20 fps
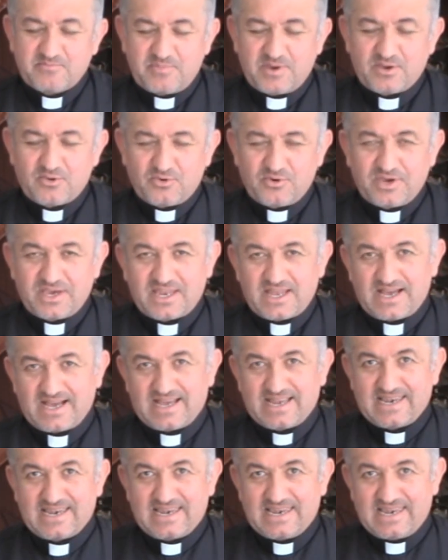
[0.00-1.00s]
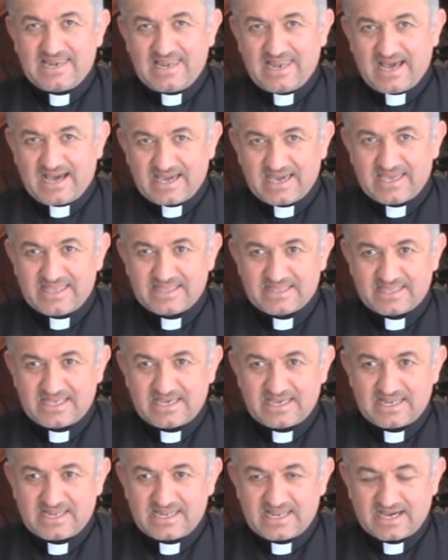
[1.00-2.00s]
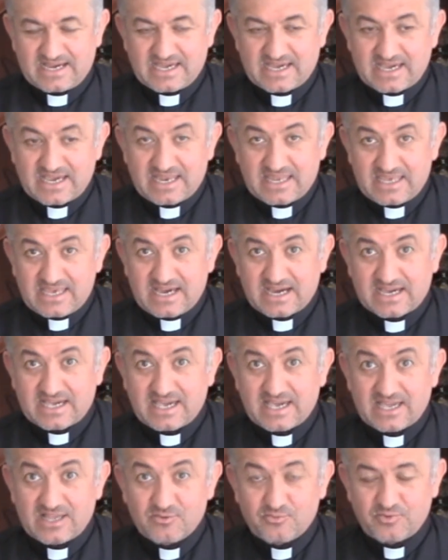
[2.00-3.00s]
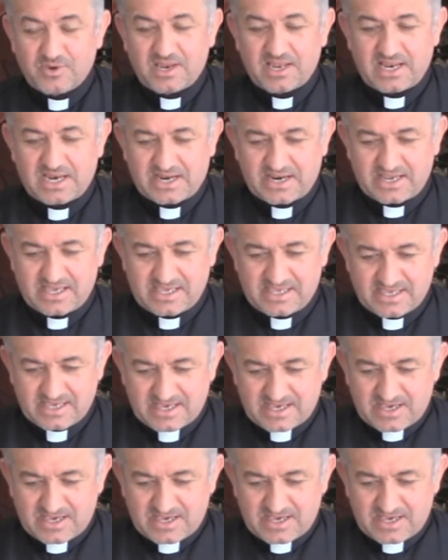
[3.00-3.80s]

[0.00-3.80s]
pero era la gente la que quería que él fuera el rey.